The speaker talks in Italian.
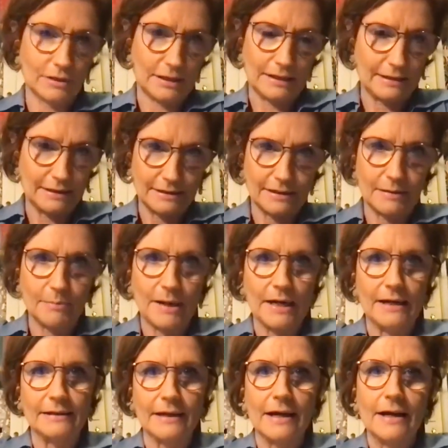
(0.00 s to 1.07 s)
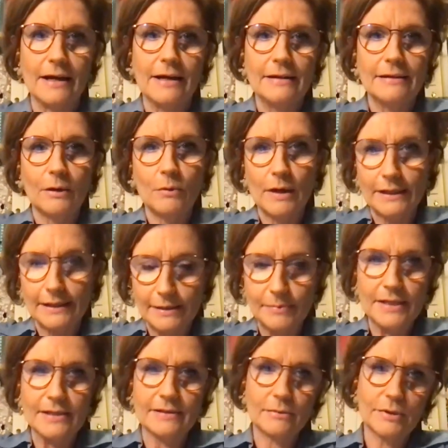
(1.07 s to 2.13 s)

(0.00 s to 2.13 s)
se, ne, se, ne, parla da, da, qualche mese.